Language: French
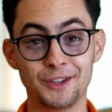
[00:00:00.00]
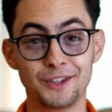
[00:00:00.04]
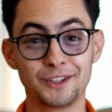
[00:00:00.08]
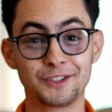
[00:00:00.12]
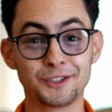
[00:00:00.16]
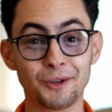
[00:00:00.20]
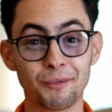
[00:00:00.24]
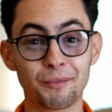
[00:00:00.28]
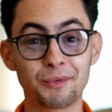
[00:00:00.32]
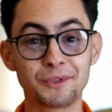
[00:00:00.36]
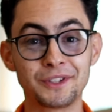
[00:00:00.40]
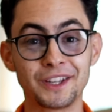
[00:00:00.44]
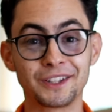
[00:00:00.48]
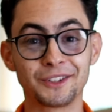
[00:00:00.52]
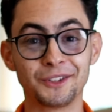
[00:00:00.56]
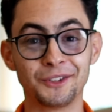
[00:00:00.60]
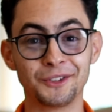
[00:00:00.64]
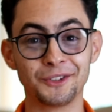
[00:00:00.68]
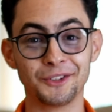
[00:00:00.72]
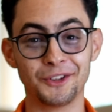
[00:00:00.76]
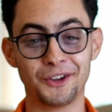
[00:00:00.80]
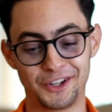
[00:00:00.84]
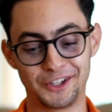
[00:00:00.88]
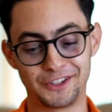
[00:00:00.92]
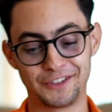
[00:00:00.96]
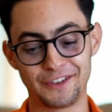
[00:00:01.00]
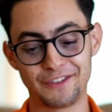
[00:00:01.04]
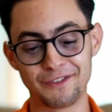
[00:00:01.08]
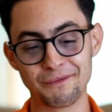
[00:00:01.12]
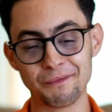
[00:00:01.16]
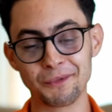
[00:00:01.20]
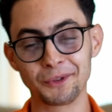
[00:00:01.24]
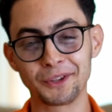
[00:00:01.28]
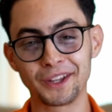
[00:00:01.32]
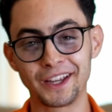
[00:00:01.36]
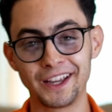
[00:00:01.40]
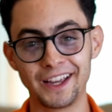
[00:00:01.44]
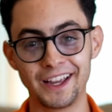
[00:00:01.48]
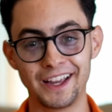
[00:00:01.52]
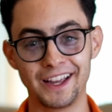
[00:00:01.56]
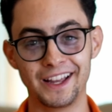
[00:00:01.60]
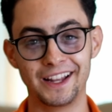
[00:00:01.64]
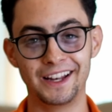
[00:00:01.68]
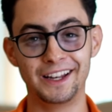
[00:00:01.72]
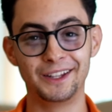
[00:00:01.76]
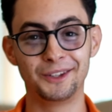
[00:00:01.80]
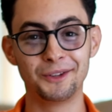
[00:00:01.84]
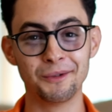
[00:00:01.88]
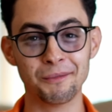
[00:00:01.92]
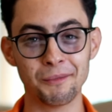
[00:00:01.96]
Sans plus attendre, je vais vous montrer
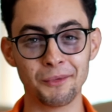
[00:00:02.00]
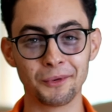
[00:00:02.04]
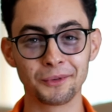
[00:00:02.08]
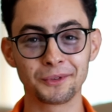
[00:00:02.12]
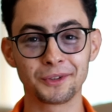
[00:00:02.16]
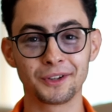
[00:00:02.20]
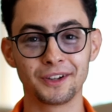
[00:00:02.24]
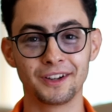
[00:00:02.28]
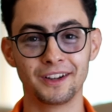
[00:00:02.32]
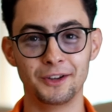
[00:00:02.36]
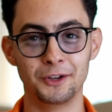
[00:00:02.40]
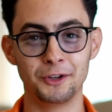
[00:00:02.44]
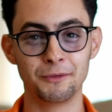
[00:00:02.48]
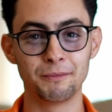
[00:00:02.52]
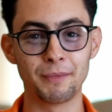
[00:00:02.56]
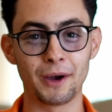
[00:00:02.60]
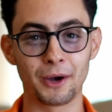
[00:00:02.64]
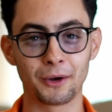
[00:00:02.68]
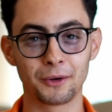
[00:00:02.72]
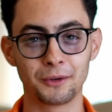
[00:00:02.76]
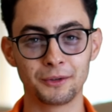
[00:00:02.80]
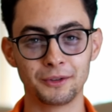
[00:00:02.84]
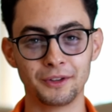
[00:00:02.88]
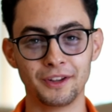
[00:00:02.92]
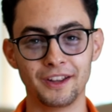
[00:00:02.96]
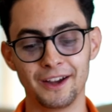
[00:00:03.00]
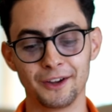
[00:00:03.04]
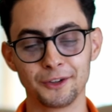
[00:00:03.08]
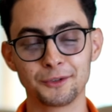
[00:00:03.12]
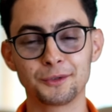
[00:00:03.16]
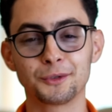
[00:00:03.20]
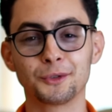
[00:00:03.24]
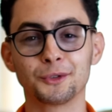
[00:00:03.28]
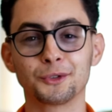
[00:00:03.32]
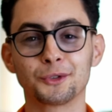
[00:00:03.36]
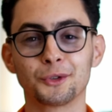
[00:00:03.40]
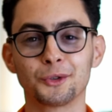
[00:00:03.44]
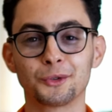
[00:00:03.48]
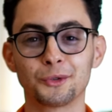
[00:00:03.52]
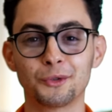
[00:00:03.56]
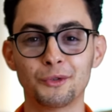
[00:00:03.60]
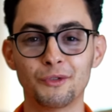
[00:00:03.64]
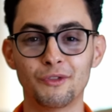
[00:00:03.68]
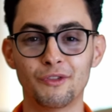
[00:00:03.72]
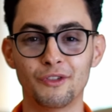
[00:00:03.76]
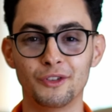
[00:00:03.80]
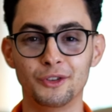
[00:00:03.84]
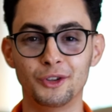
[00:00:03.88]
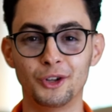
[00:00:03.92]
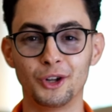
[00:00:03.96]
les deux montres, une par une. Et ensuite, on se
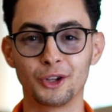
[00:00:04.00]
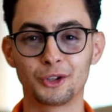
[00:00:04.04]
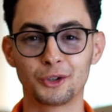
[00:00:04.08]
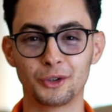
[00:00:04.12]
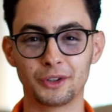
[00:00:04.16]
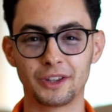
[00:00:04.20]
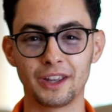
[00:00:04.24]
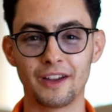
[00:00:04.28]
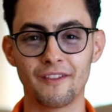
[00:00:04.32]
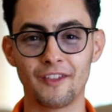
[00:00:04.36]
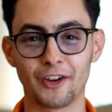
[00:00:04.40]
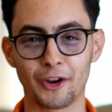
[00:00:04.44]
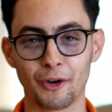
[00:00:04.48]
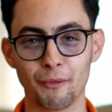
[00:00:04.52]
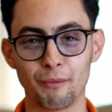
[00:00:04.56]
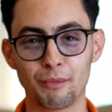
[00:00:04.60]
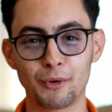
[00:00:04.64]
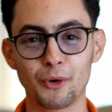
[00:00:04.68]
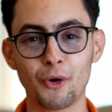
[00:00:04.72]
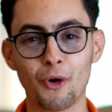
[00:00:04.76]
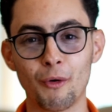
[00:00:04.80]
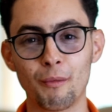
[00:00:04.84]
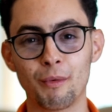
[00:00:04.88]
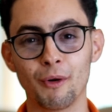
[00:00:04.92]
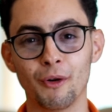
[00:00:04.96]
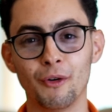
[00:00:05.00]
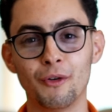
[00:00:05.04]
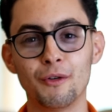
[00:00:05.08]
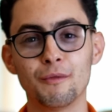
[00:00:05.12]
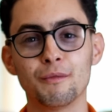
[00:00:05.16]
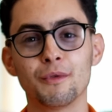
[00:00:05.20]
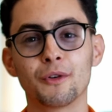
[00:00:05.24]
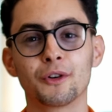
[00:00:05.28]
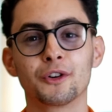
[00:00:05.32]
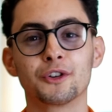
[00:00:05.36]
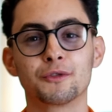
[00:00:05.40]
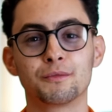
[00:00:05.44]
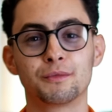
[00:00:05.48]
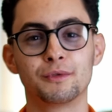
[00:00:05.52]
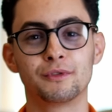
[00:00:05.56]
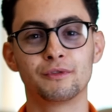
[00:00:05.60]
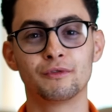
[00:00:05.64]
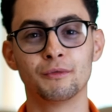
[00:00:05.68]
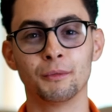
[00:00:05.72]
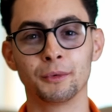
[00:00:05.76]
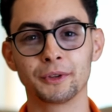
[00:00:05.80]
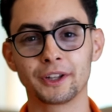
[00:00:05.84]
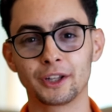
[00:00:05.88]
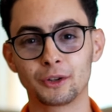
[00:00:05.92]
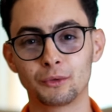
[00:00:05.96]
retrouve de ce côté avec un plus gros plan pour que je puisse vous
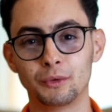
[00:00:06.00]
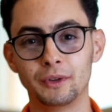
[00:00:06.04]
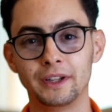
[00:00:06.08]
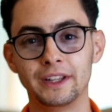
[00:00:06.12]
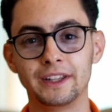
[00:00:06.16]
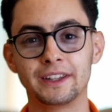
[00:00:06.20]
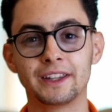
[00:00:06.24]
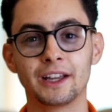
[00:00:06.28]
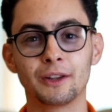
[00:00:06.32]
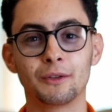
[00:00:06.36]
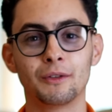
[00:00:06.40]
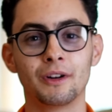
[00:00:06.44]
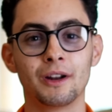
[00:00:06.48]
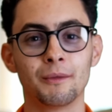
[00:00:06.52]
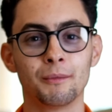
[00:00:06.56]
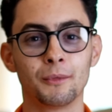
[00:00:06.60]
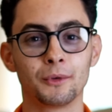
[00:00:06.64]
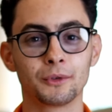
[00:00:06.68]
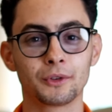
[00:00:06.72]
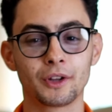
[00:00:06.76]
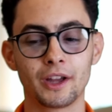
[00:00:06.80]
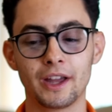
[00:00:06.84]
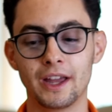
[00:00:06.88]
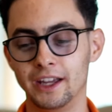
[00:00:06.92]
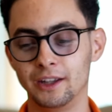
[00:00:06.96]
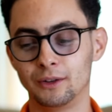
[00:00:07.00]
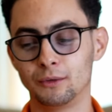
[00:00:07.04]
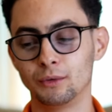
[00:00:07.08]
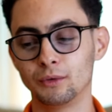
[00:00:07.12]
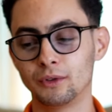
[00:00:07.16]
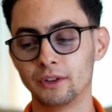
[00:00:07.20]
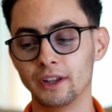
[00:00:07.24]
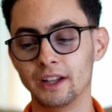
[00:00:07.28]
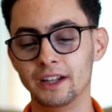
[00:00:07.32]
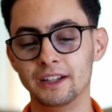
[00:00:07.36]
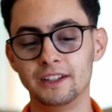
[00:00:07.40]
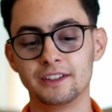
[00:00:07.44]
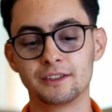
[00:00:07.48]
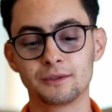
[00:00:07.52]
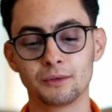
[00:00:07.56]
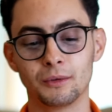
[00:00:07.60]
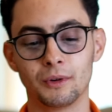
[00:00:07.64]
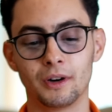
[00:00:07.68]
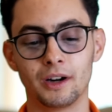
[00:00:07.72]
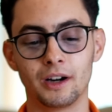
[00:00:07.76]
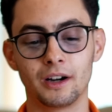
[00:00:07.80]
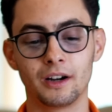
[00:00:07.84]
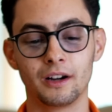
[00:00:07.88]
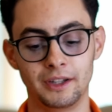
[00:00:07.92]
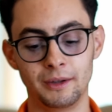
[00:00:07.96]
montrer tous les détails de la montre et toute
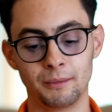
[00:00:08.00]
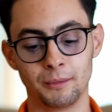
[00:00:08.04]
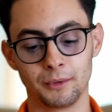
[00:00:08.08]
l'histoire des